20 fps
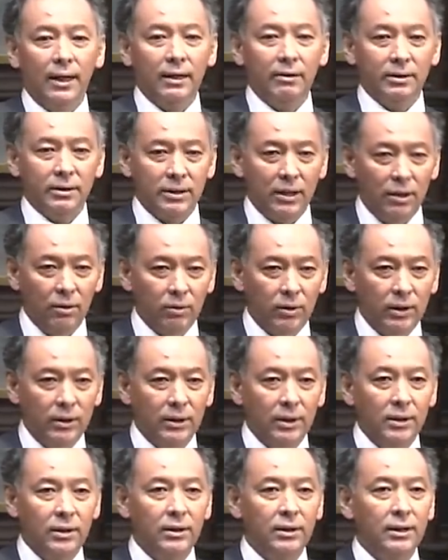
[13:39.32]
あるいは西洋
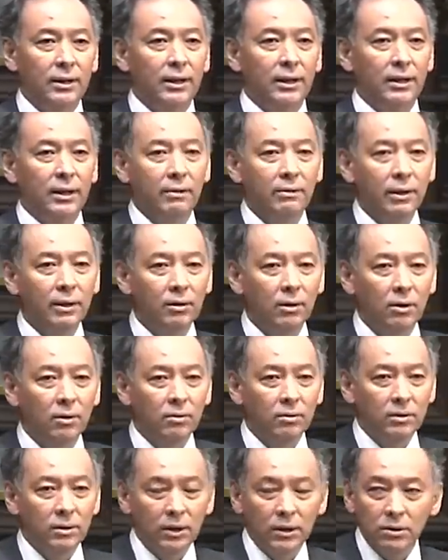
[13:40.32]
的な倫理観ではとい
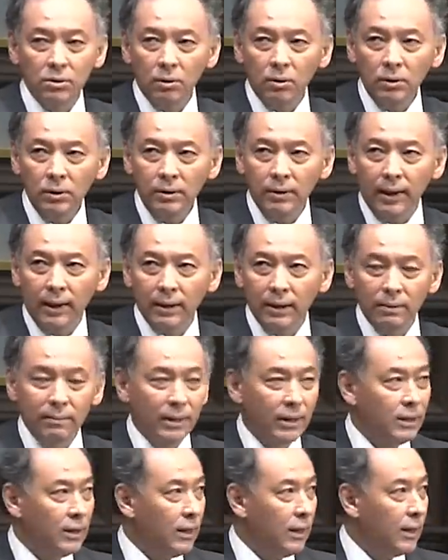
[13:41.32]
うふうにそこには
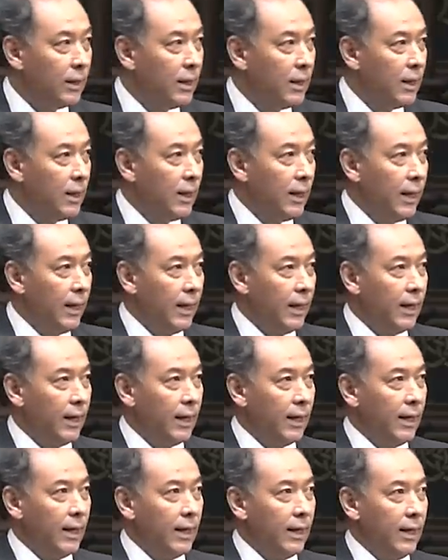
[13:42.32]
頭に、
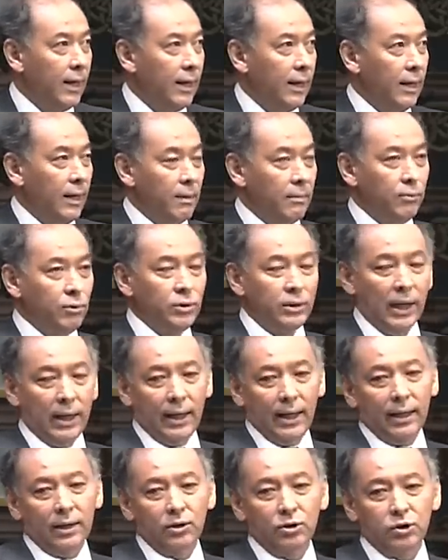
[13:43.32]
えー、文化
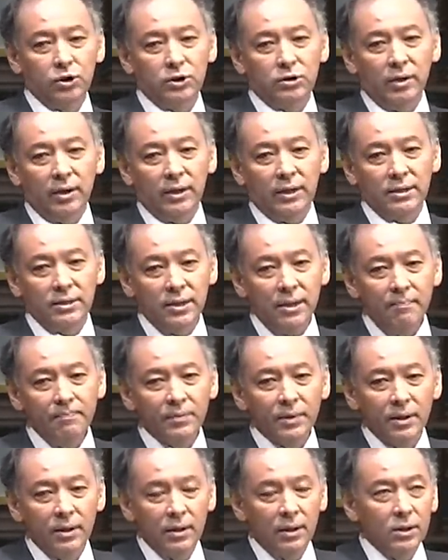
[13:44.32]
がくっつくわけですね。
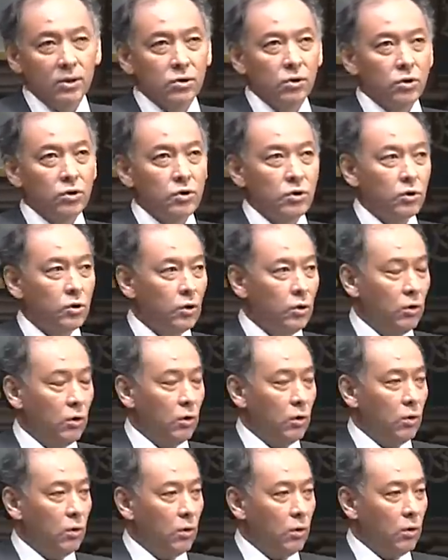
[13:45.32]
そうする
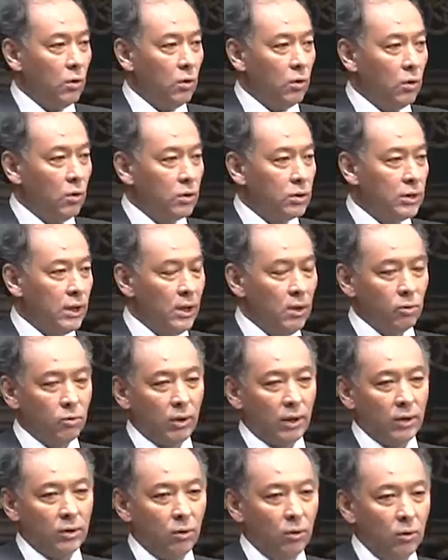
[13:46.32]
と西洋
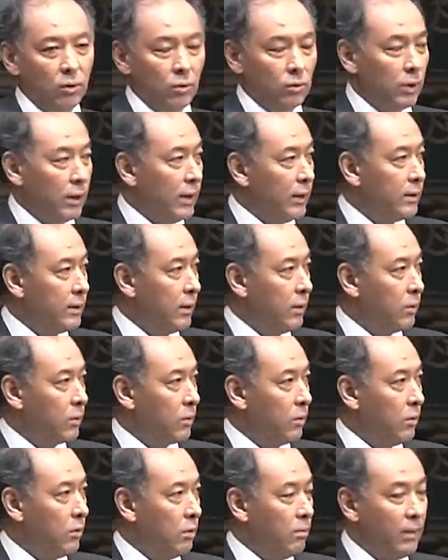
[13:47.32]
とか東洋とかってこ
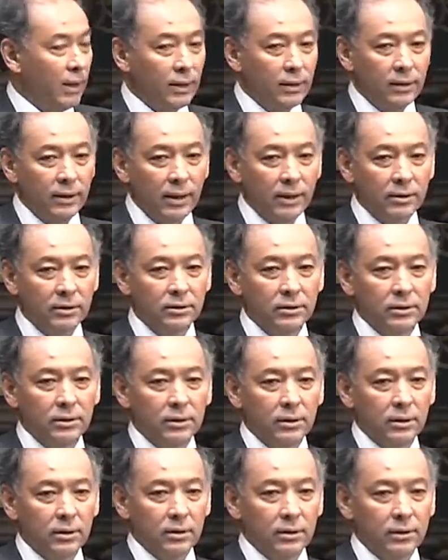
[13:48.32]
とを全
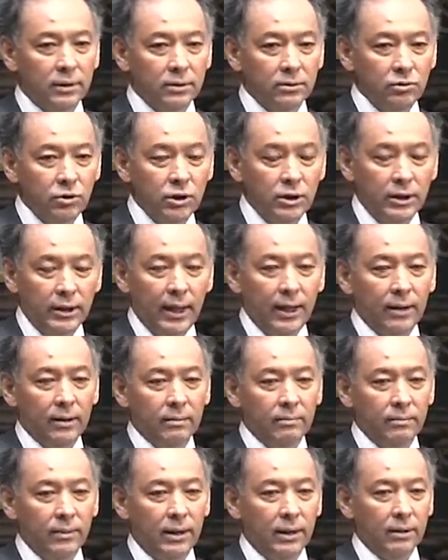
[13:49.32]
く抜きで、
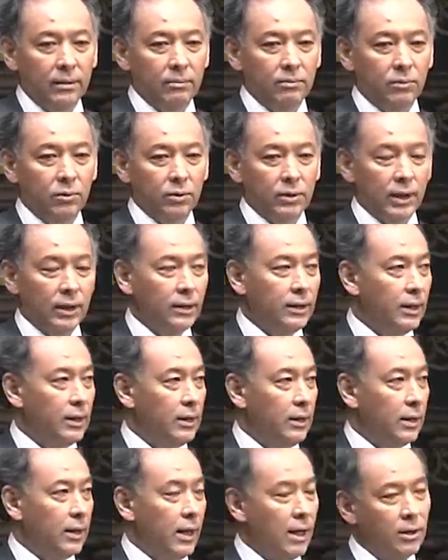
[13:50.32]
まあ、もう端
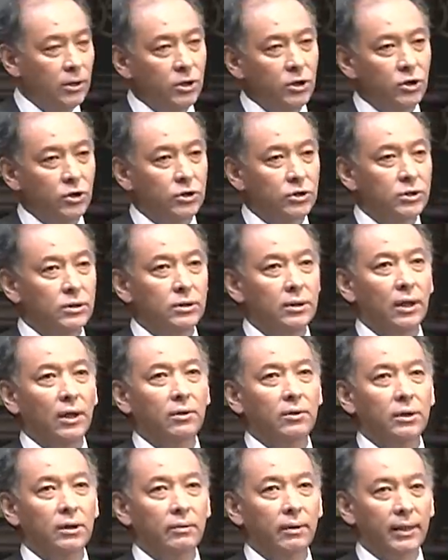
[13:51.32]
的に科学技術って
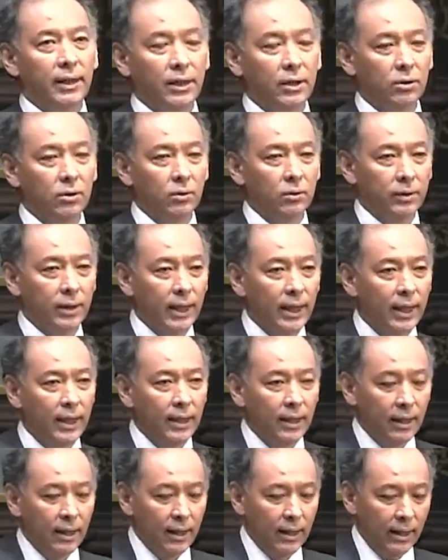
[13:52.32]
いうふうに言われるよう
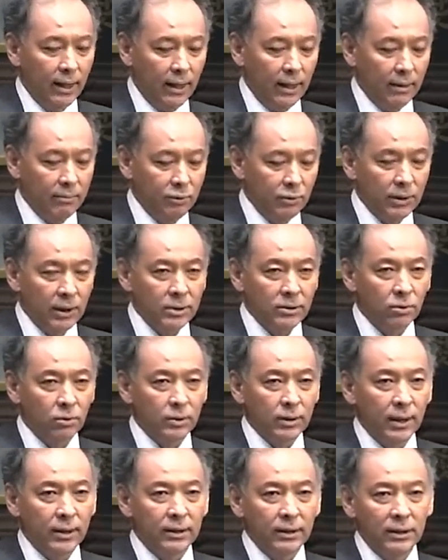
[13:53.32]
な、えー、文化
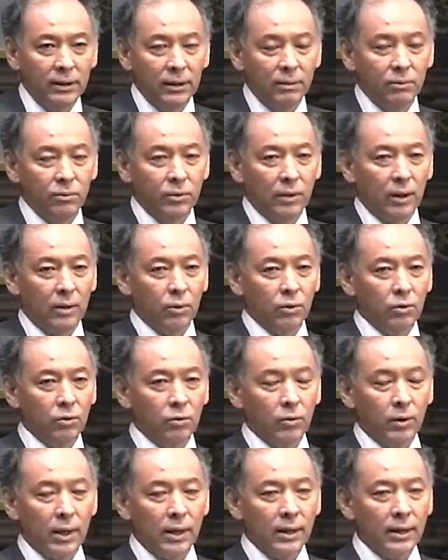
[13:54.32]
相対的なものがほと
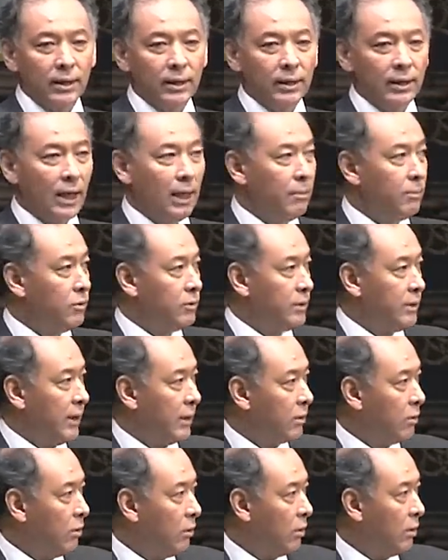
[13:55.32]
んど関係ない分
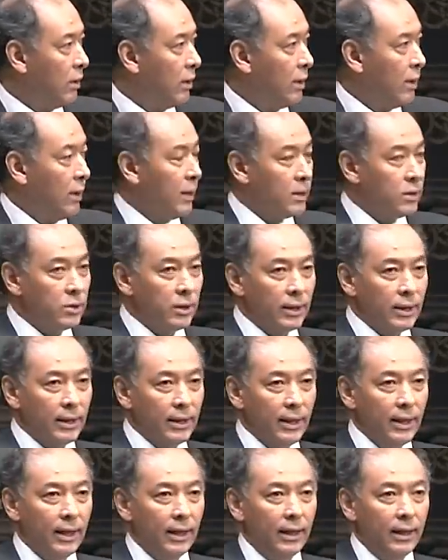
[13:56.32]
野とそれ
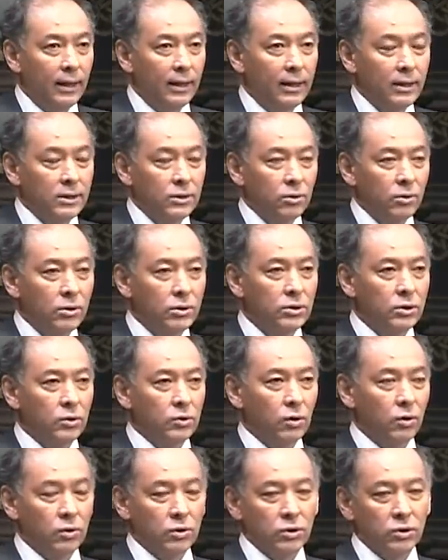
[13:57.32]
からあその都度
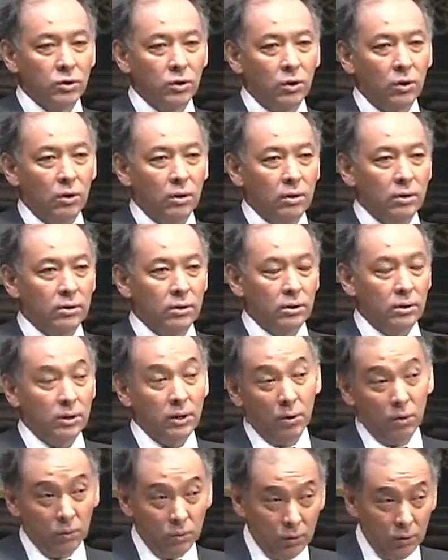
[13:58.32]
その都度
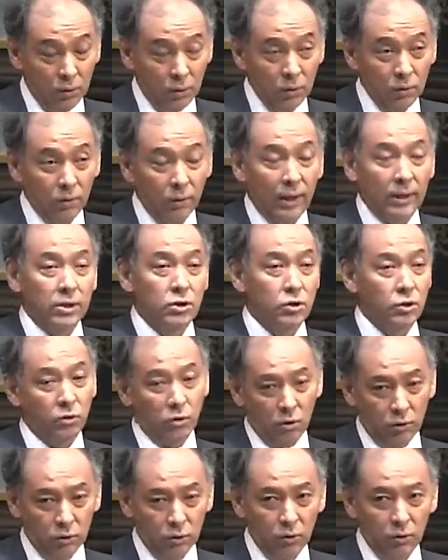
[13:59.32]
日本のとか中
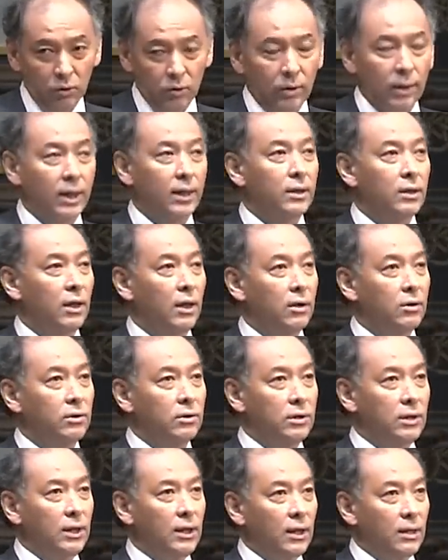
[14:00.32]
国のとかっていうふ
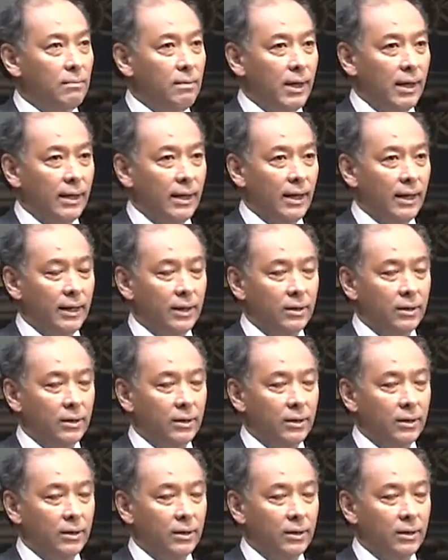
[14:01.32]
うに、まあ、や